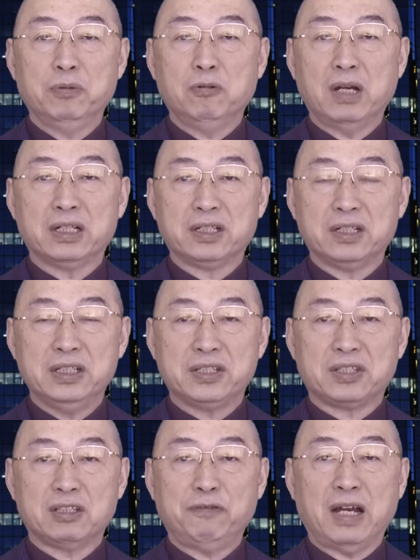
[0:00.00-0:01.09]
不管是你
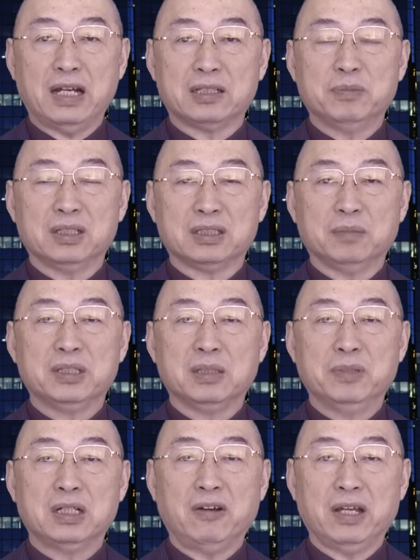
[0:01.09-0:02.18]
司法什么怎么怎
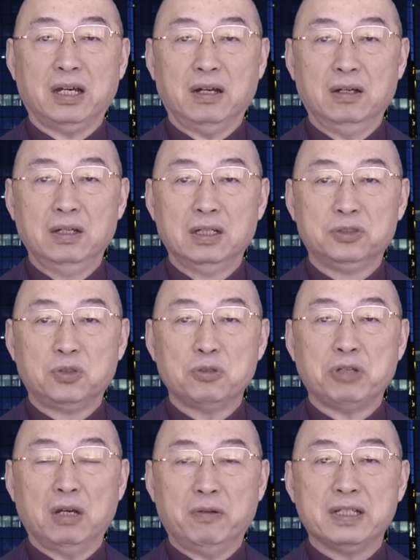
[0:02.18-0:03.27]
么着也好，中
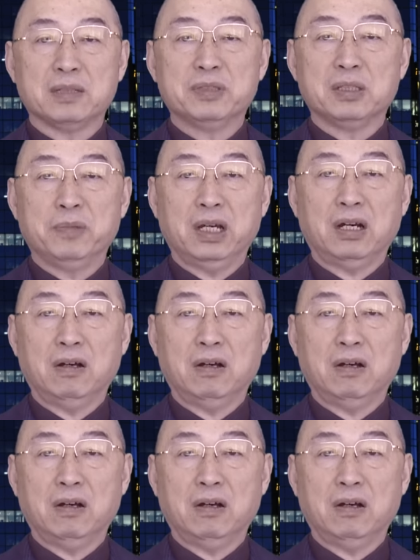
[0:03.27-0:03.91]
选会怎么怎么也